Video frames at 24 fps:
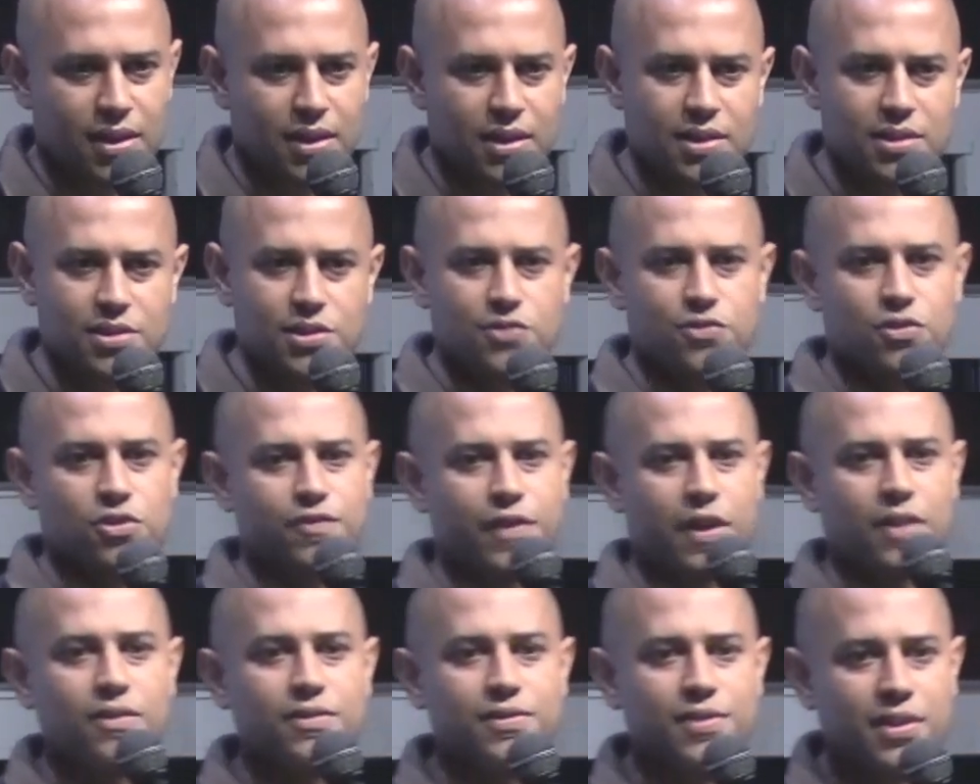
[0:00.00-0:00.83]
E Jesus
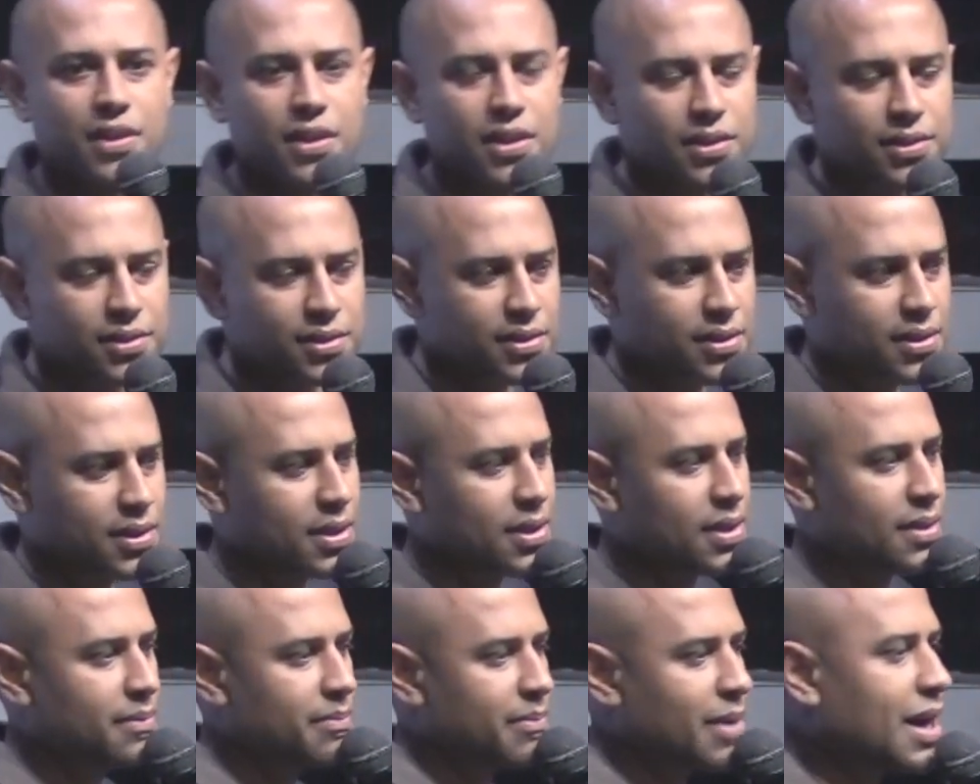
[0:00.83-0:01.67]
fala o seguinte:
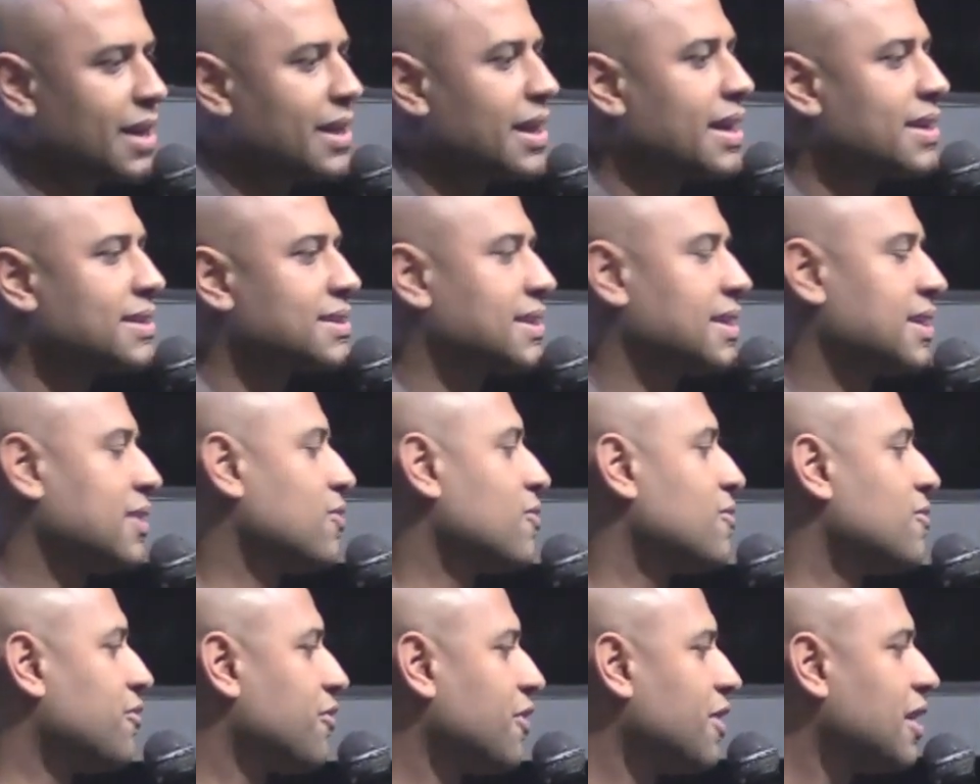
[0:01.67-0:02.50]
parecem
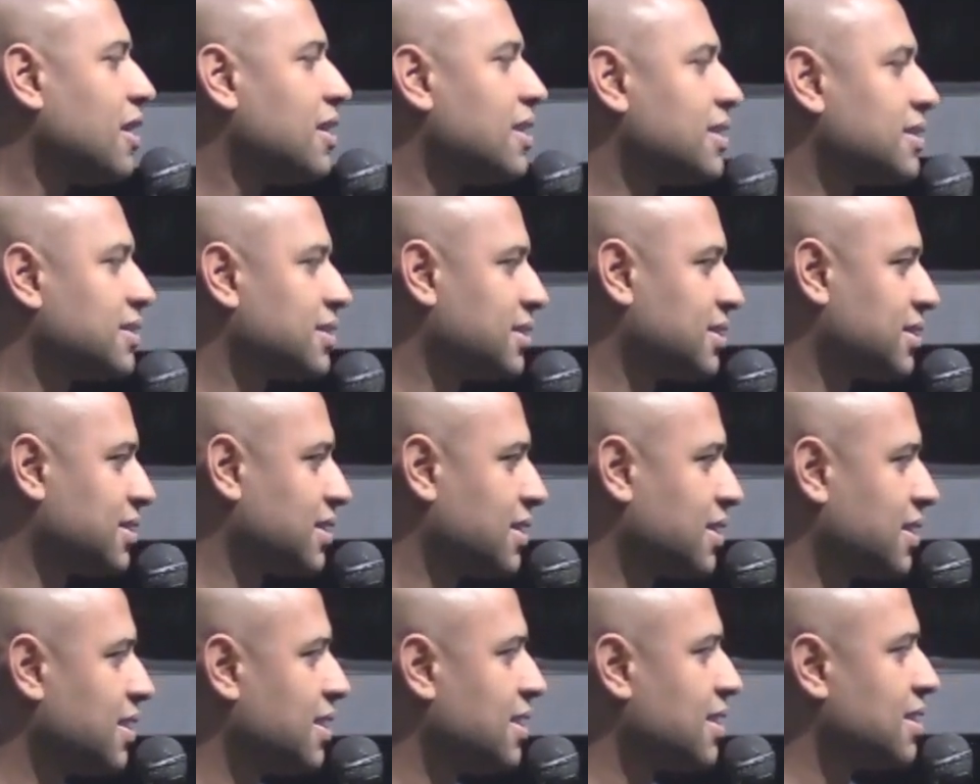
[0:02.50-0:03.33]
ovelhas
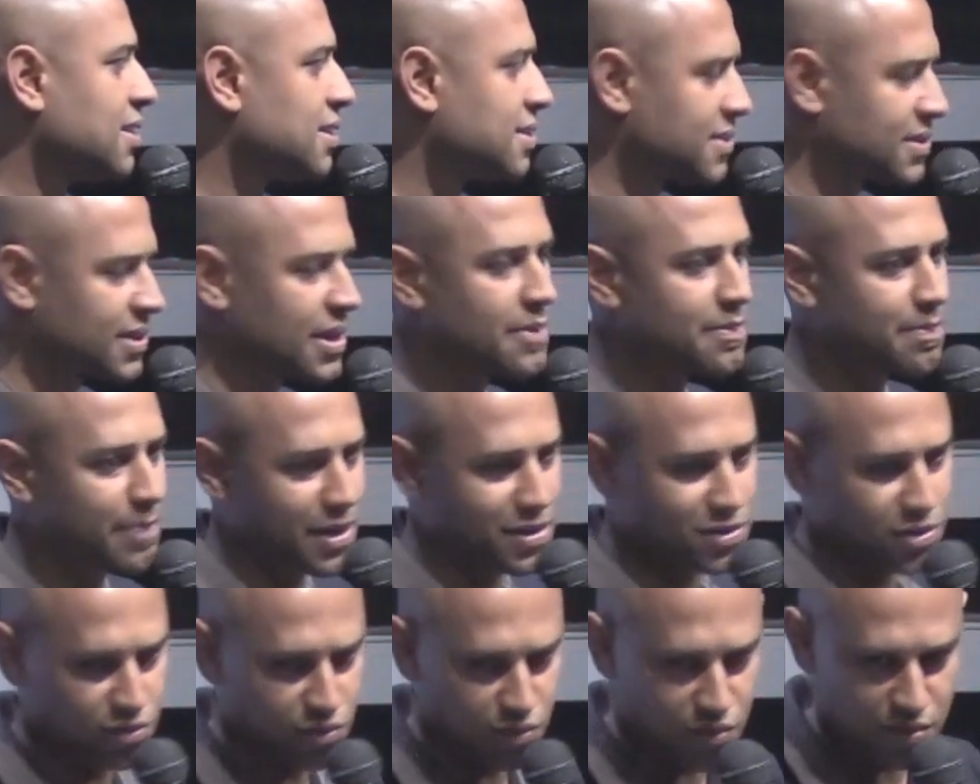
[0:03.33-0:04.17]
sem
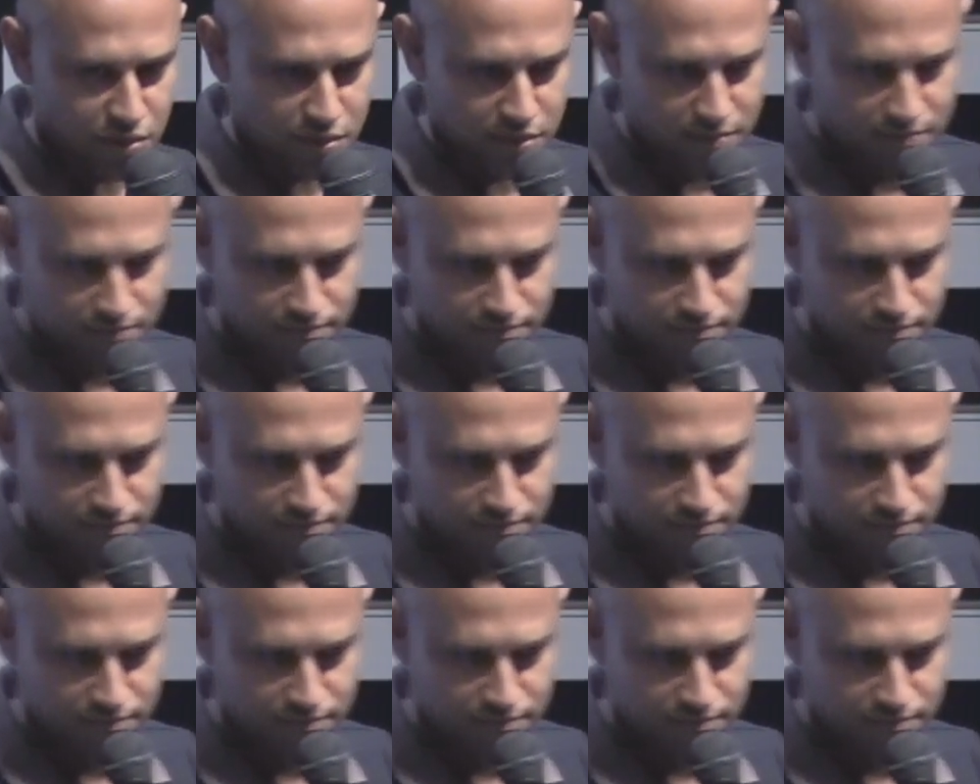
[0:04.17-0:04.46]
pastor.